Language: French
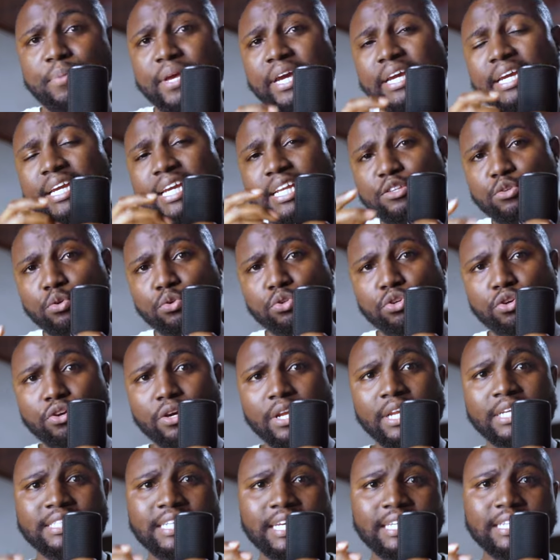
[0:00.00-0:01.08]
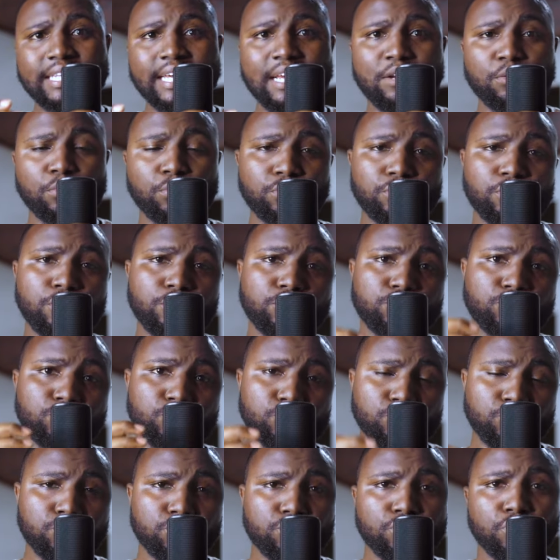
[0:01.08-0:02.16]
bien qu'il note que les interlocuteurs,
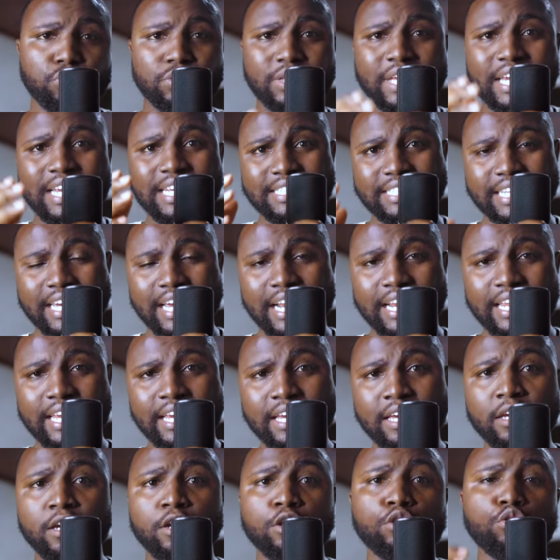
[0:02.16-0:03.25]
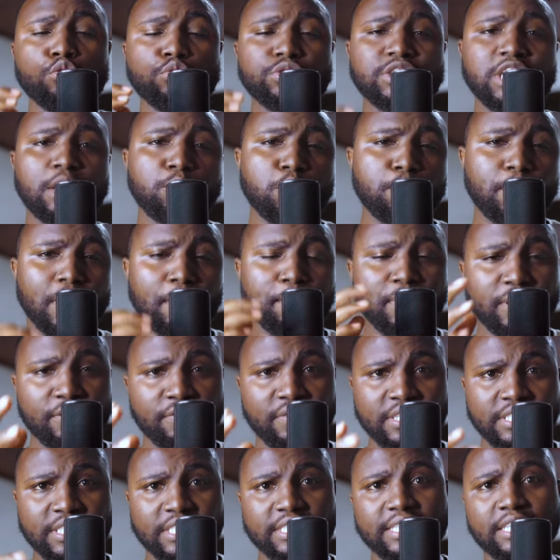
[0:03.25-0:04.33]
surtout du côté israélien, ne semblent pas
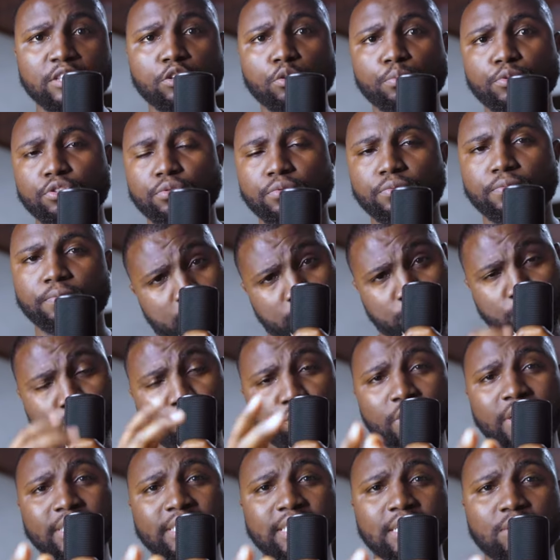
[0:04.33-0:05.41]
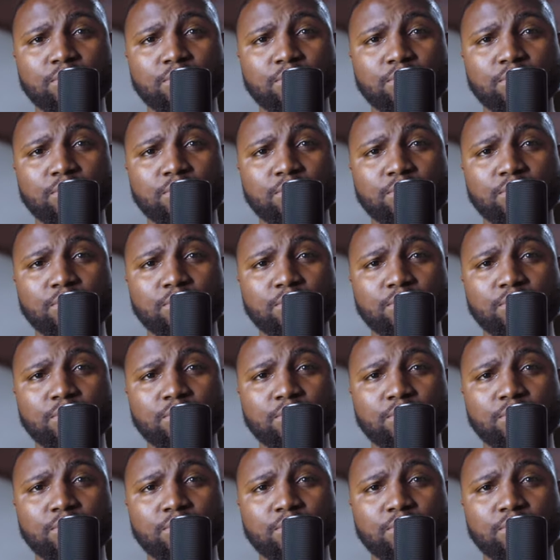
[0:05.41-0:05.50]
privilégier cette option. Je vous laisse